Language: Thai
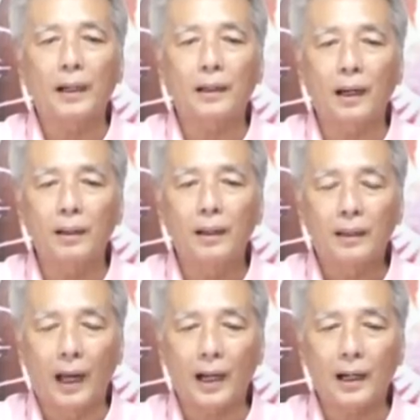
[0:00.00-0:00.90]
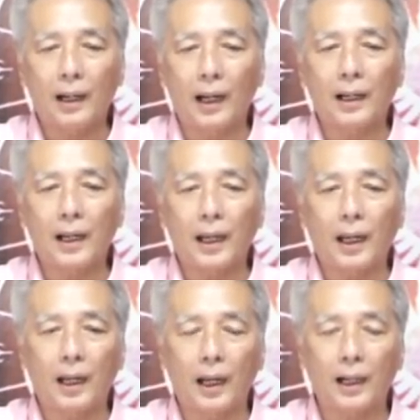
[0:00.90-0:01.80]
มาหักหักค่า
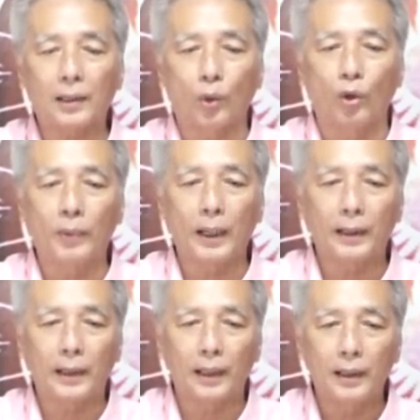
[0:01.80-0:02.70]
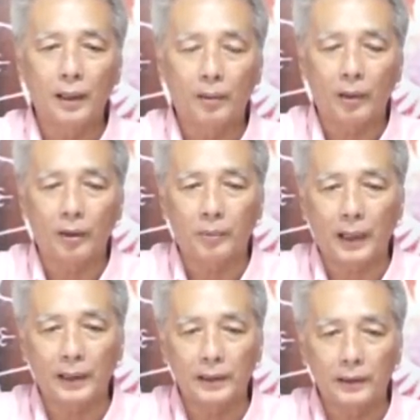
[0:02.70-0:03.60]
หักค่าตรงไปแล้วเนี่ยพัน
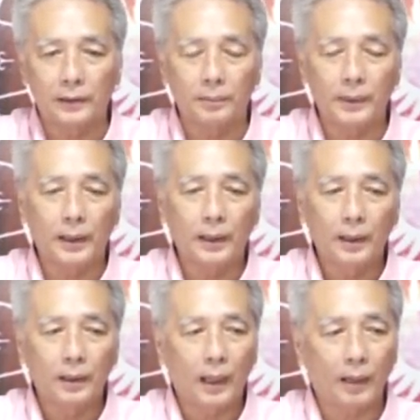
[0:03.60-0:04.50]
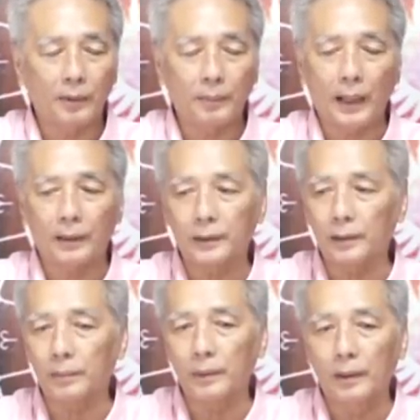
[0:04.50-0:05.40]
ละยี่สิบเลยหักไปแปดสิ
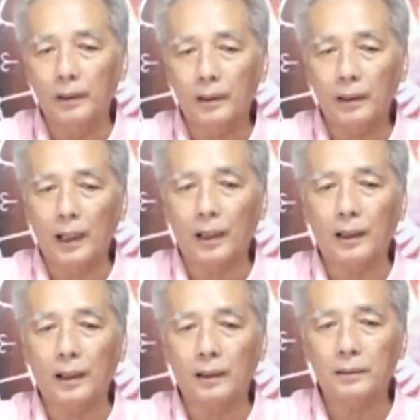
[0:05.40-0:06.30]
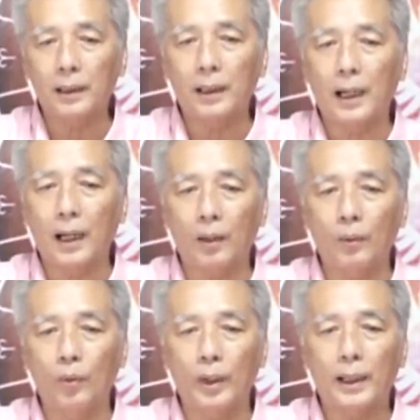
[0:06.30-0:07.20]
บหักทั้งค่า
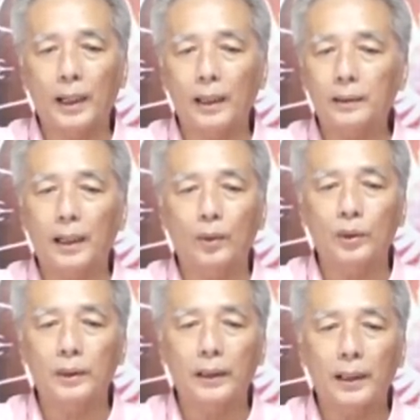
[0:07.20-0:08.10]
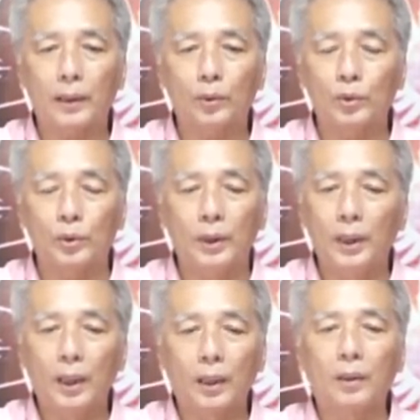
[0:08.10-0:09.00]
โอ้ยค่าอะไรค่ารถเรีค่าลงทุน
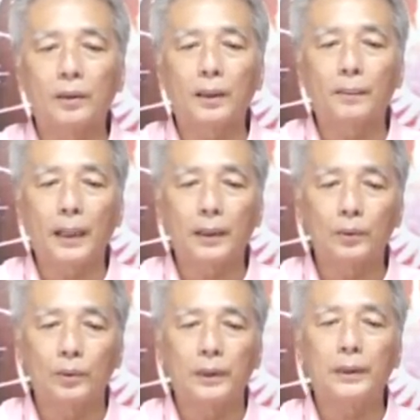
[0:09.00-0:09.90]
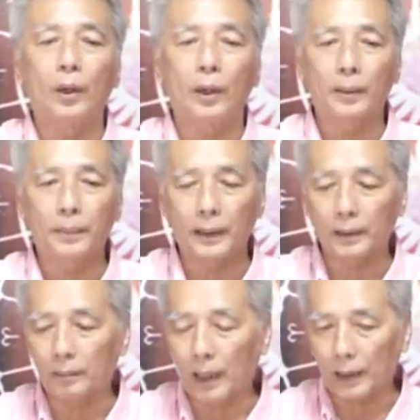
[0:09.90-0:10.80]
ก็เหลือกำไรอยู่นิดหน่อยพัน
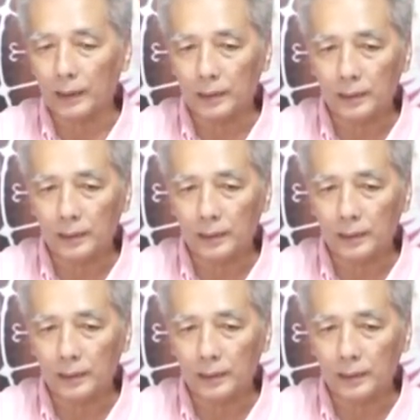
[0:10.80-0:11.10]
กว่าบาท